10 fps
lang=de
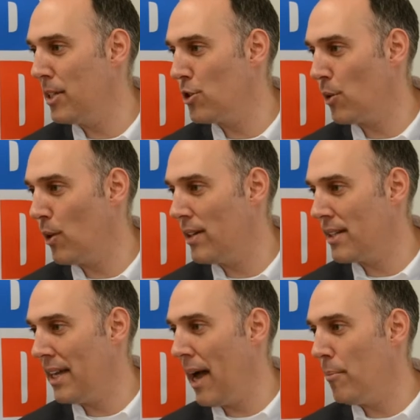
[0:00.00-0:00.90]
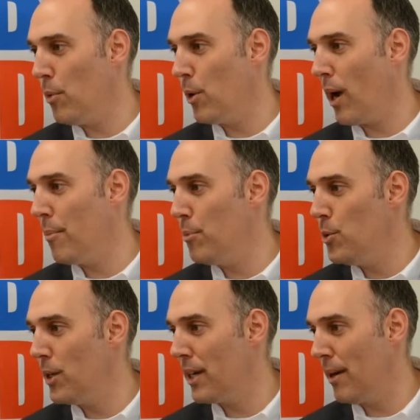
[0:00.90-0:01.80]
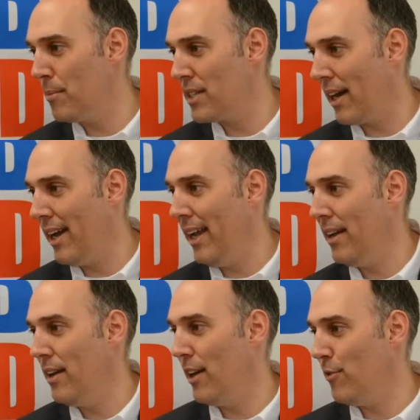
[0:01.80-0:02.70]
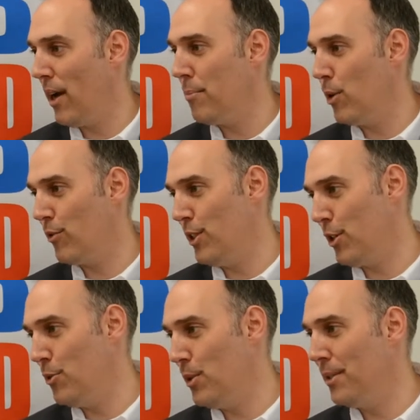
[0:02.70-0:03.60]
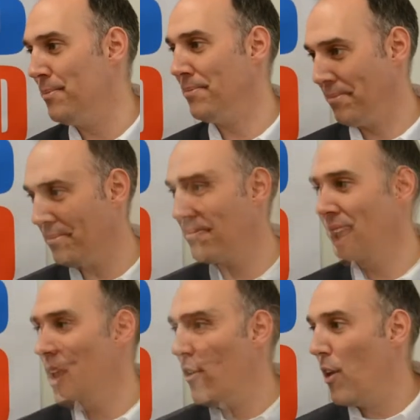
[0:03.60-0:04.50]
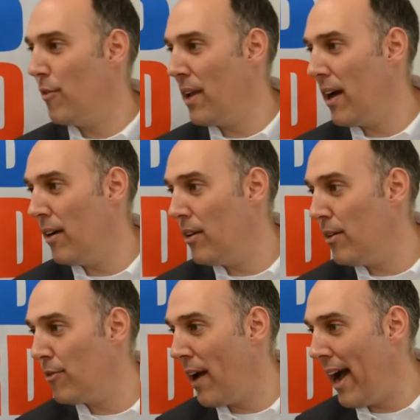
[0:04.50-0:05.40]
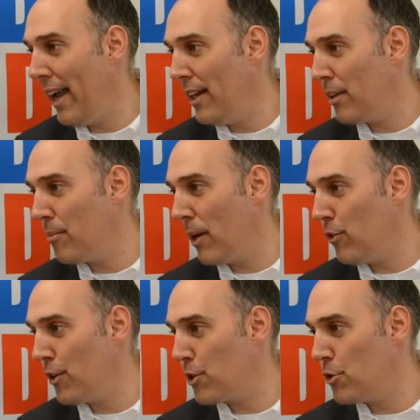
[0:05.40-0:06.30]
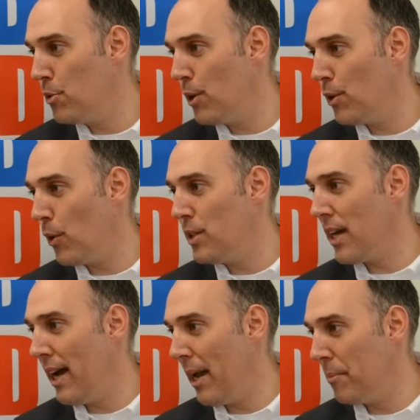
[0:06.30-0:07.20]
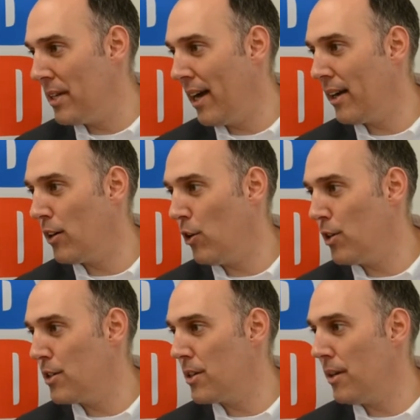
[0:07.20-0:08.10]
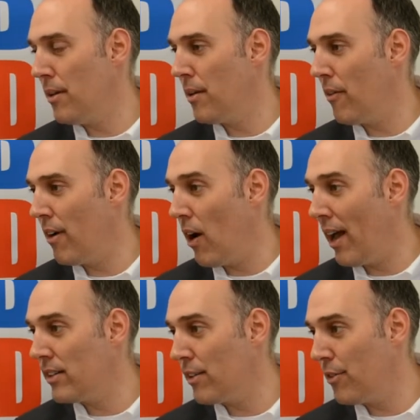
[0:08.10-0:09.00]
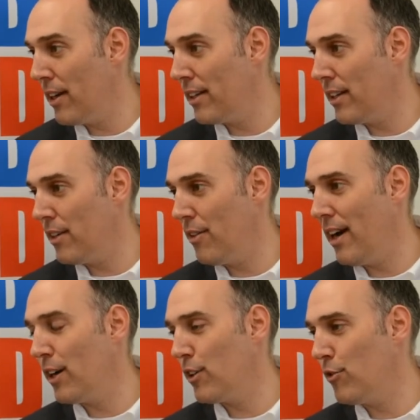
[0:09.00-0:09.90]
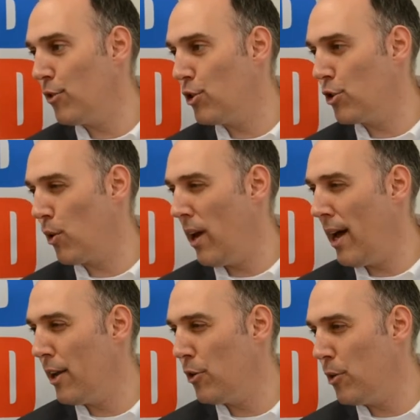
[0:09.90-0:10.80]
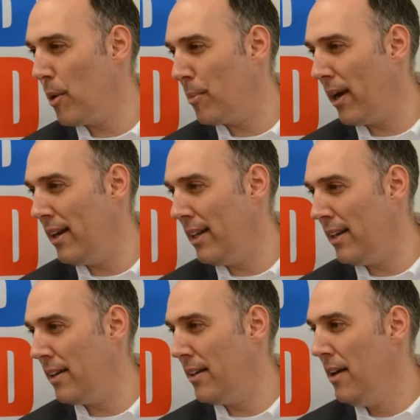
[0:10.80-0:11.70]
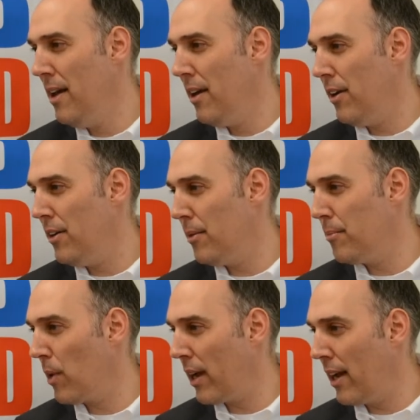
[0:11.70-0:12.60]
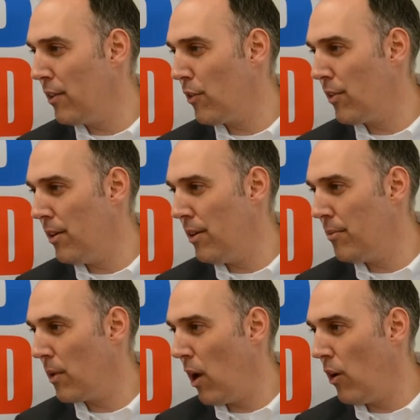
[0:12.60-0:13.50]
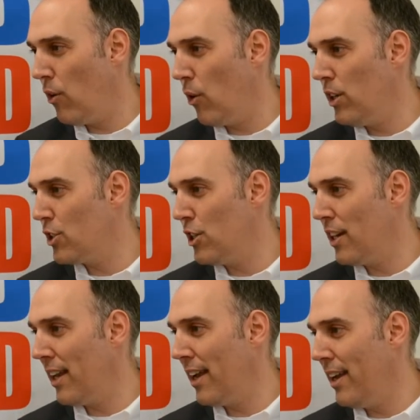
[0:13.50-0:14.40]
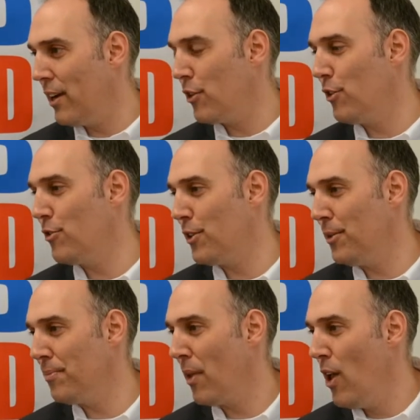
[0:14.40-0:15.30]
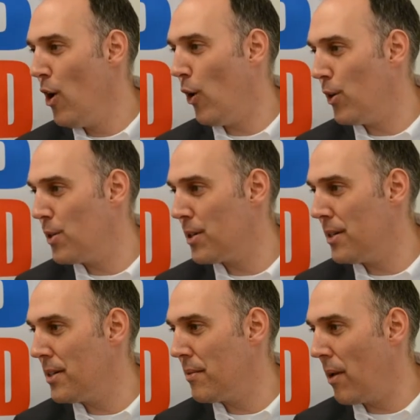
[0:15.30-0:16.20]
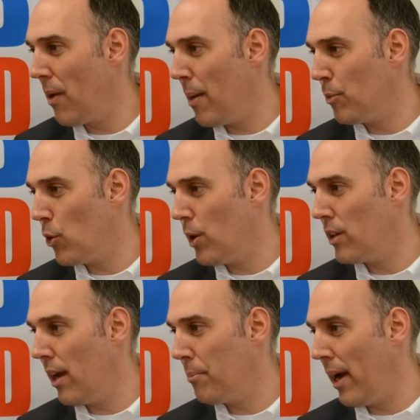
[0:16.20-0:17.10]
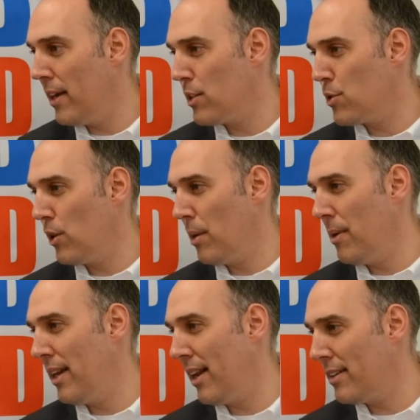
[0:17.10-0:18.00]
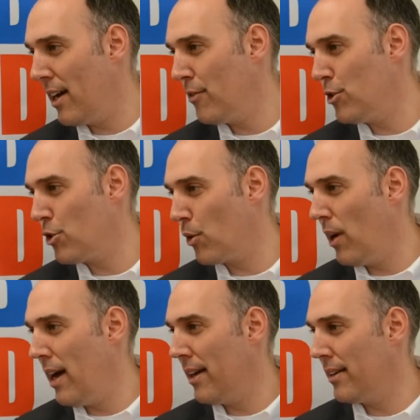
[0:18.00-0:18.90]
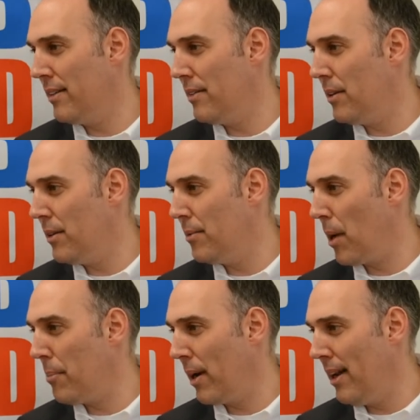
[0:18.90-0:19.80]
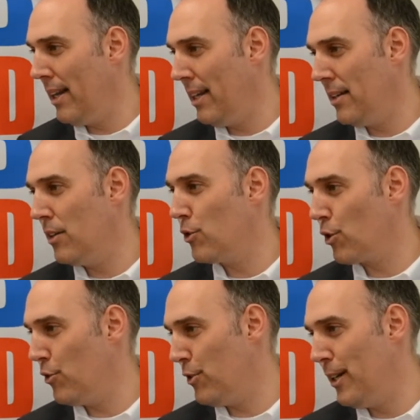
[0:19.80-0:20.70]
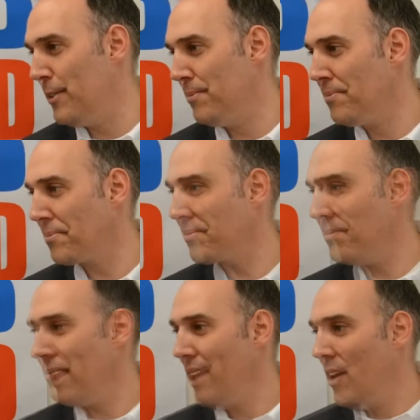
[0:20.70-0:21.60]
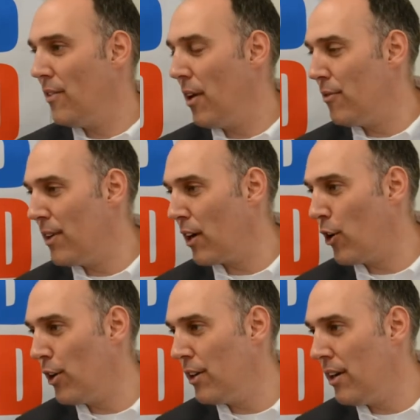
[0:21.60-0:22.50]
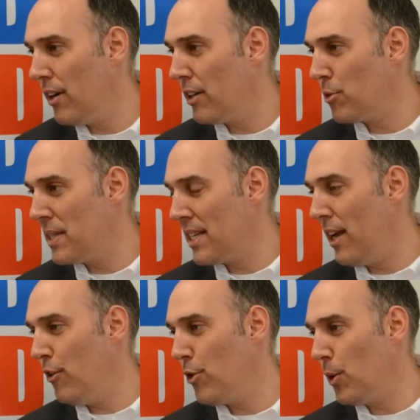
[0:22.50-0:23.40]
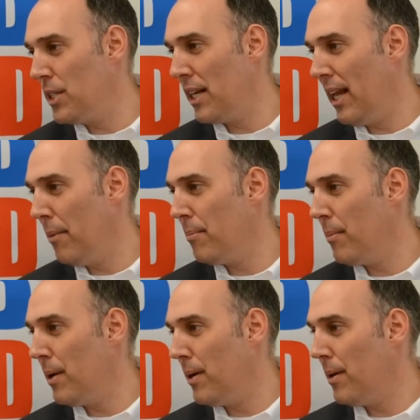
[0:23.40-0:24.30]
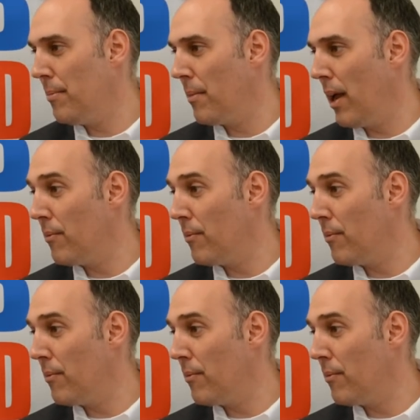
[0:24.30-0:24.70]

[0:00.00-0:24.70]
die Schokolaterie Hamburg am Mühlenkamp 3 in Hamburg-Winterhude. Wir äh, vereinigen Manufakturen unter einem Dach und äh, handgefertigte Waren von Schokolade über Pralinen ähm, ganz ähm, unterschiedlicher Herkünfte und haben dort ein breites Sortiment an Tafelschokoladen, Pralinen, Trüffel. Wir können speziell für Unternehmen ähm,